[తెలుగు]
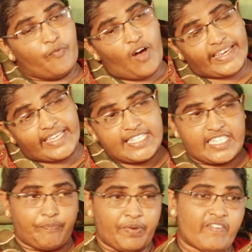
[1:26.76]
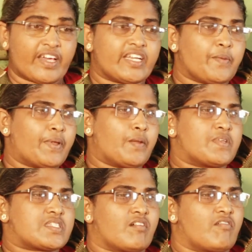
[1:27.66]
వాక్యం చెప్పేవారిని
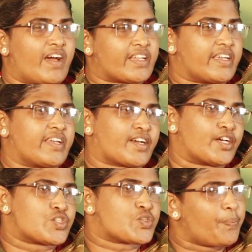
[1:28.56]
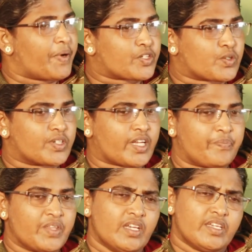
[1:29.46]
పిలిపిస్తాం వారికి ఖర్చు పెట్టుకుంటాం
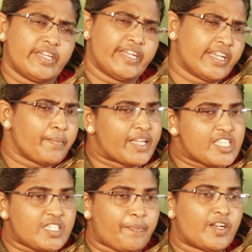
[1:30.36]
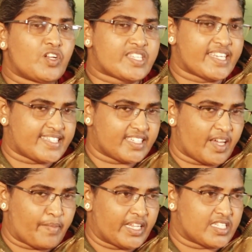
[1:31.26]
ఇన్ని మంచి పనులు
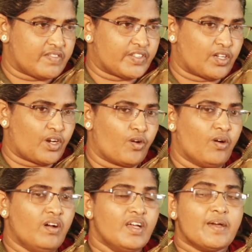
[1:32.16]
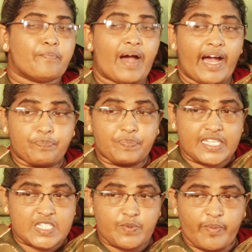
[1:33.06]
చేసిన మన జీవితంలో
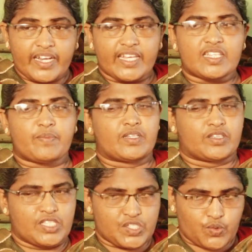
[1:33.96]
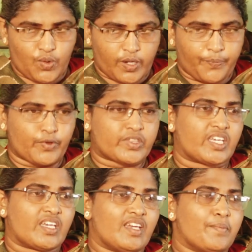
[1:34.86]
బాప్తీస్మం అనేది మనం
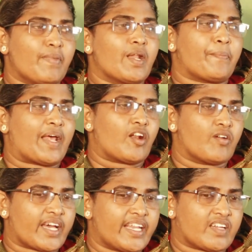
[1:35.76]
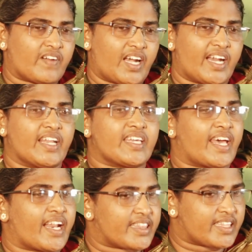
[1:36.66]
తీసుకోకపోతే మనం పరలోకానికి వెళ్ళడానికి
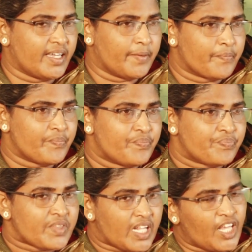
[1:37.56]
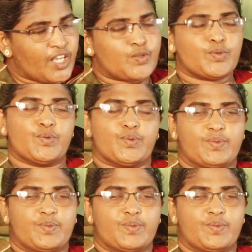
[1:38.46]
అర్హత లేదు